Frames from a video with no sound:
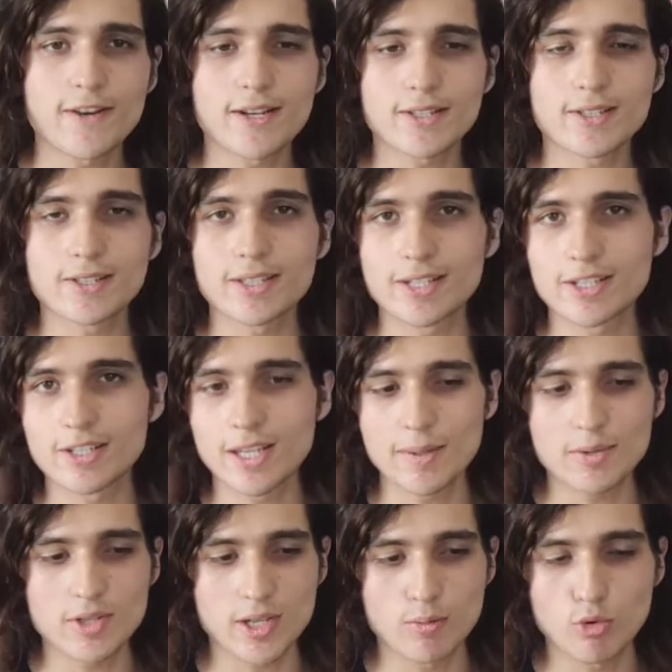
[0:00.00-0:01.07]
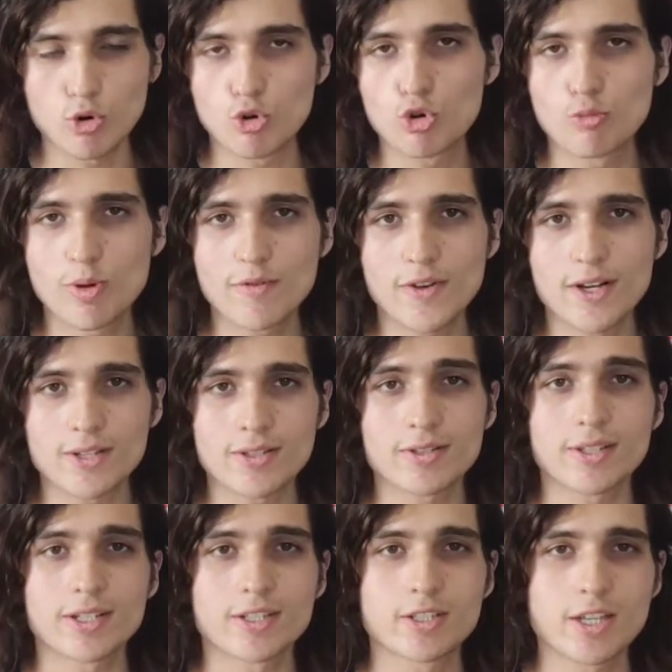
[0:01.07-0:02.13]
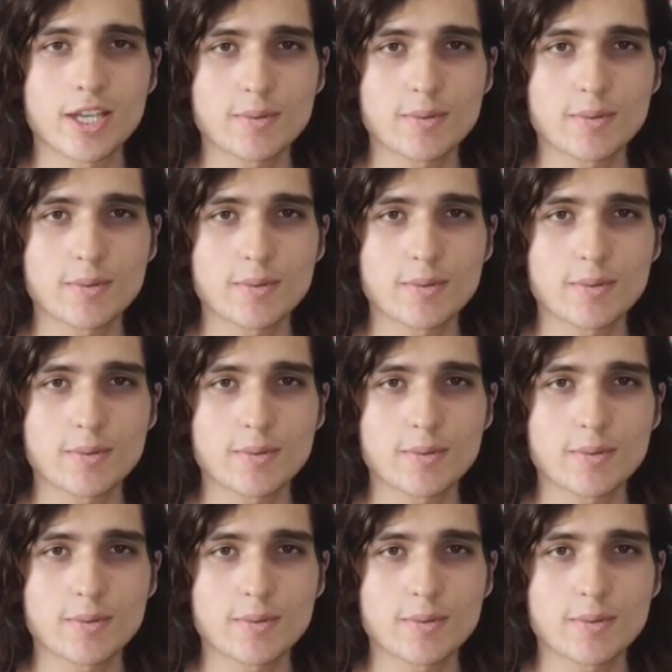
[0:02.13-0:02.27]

farklılıklarının hepsi yani bu okuma farklılıklarının